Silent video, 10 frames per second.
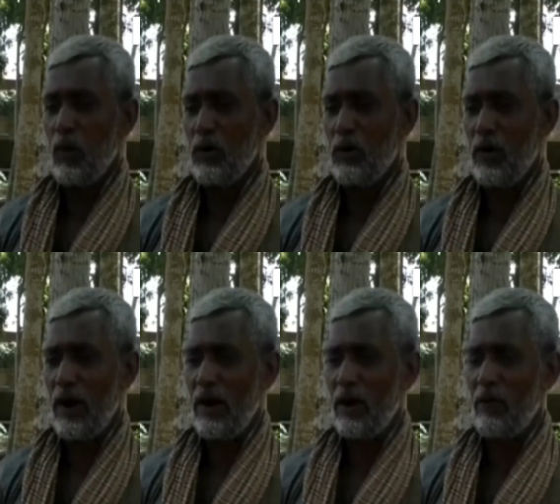কষ্ট
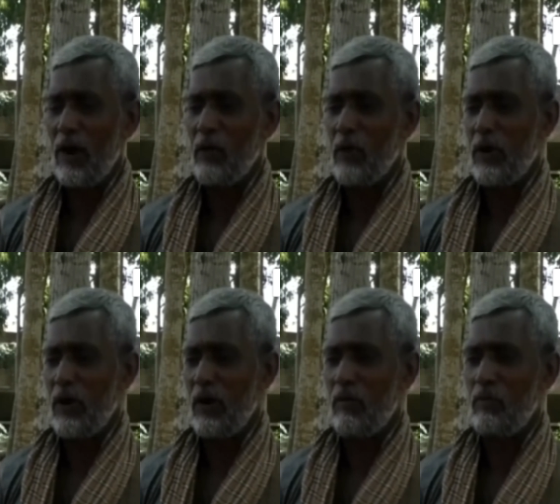এক গ্লাস পানি
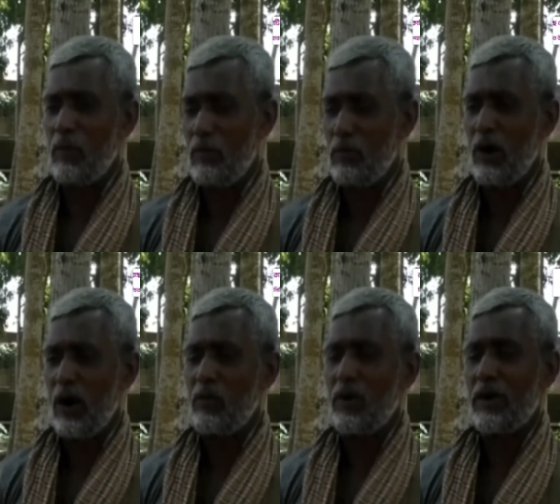ভরতে
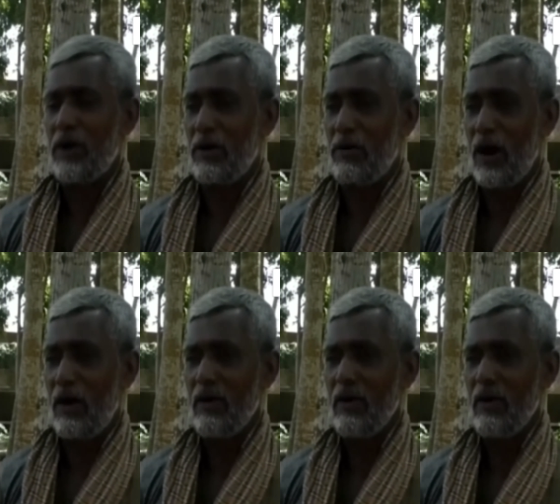দু এক মিনিট কেটে যায়